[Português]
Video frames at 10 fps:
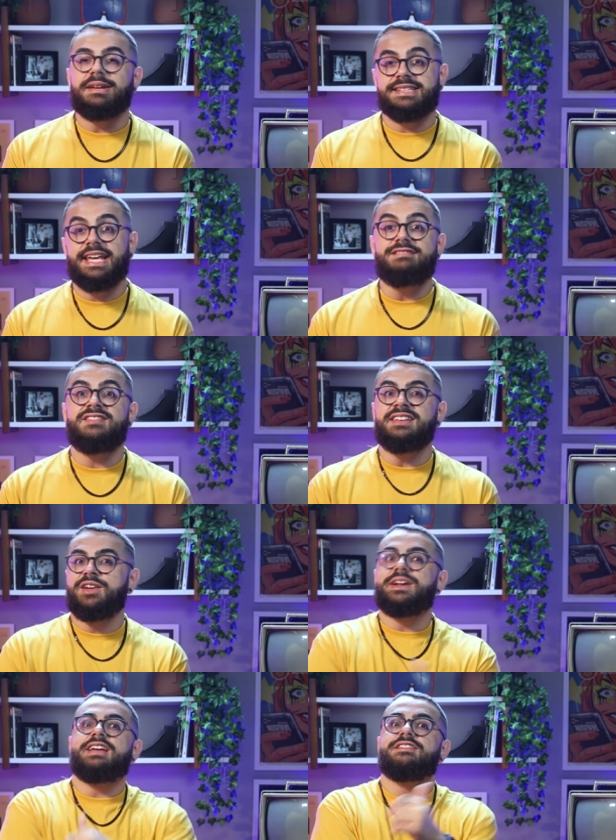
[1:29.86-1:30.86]
Mas quem
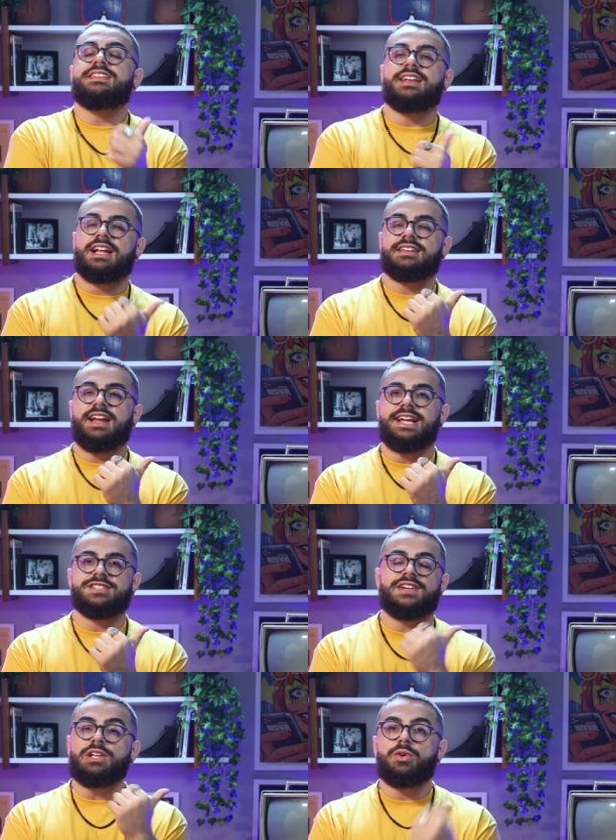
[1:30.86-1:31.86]
vendeu NFT lá
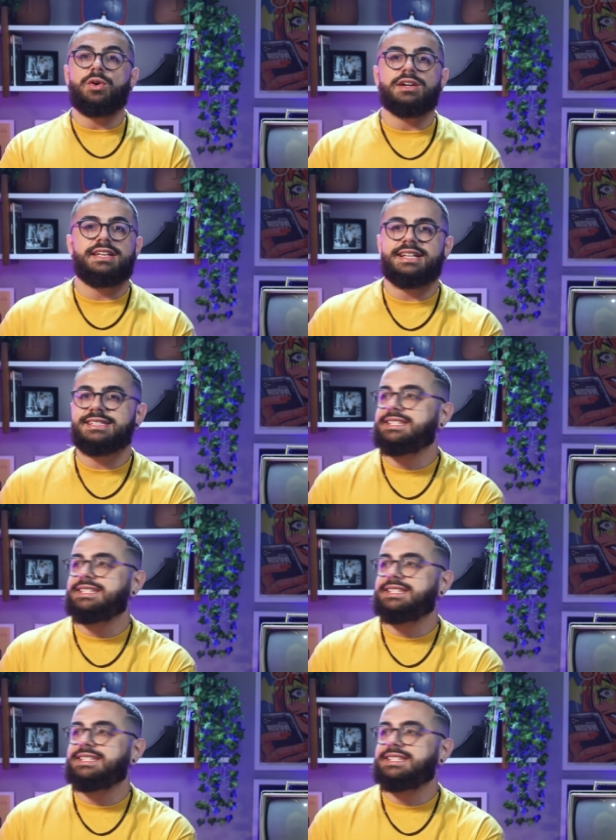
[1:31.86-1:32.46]
atrás falou que ia